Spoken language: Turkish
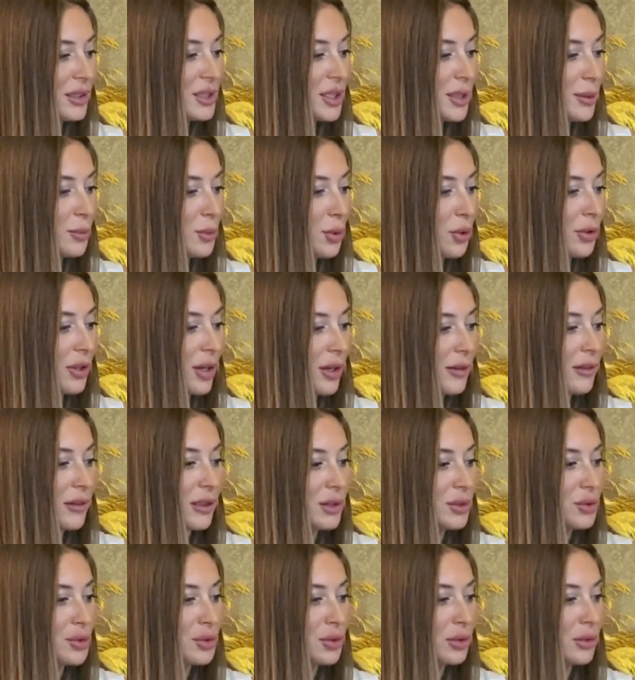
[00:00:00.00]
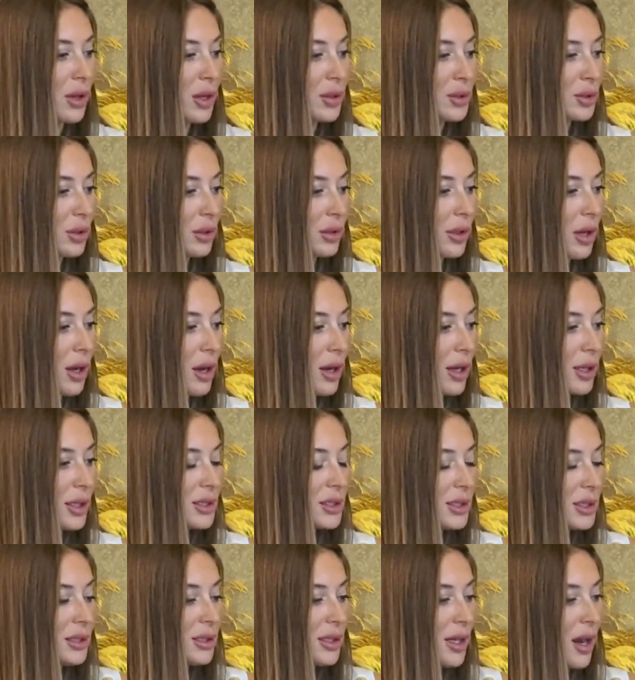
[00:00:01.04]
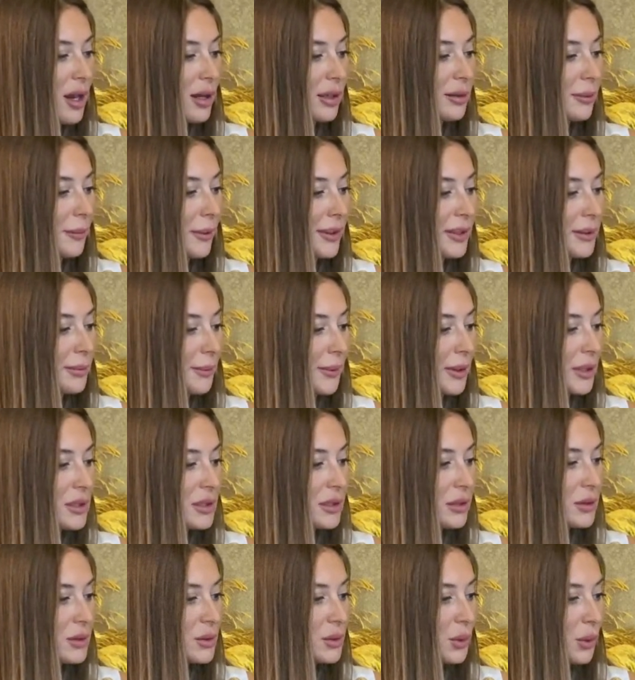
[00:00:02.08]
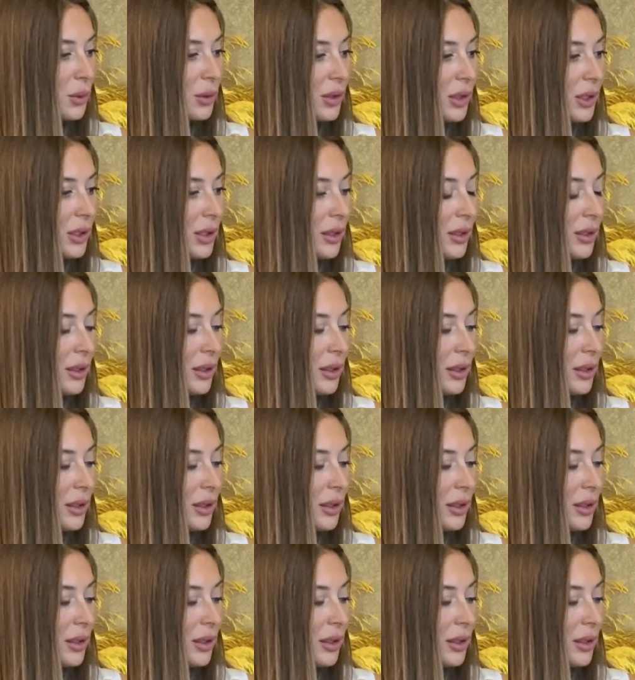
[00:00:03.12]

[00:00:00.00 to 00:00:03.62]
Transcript: açamıyorlar ve çocuklar şu anda acil yardım etmeye çalışıyorlar.